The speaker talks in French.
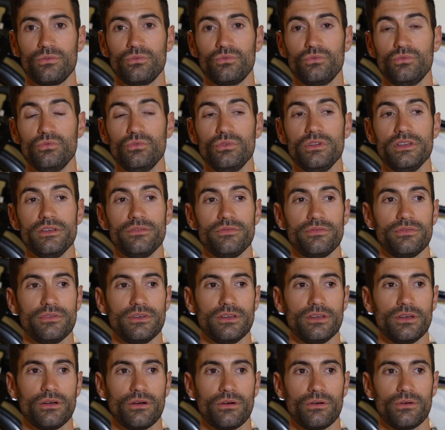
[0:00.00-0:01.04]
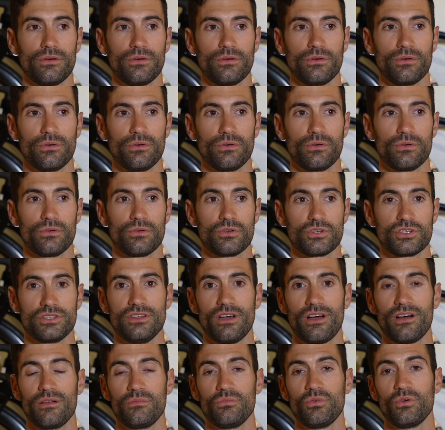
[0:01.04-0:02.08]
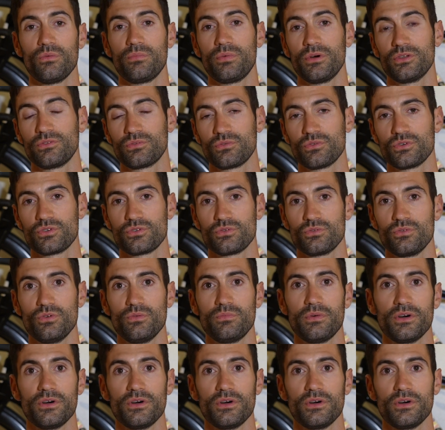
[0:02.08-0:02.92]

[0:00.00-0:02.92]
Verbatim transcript: où il fait généralement pas trop chaud,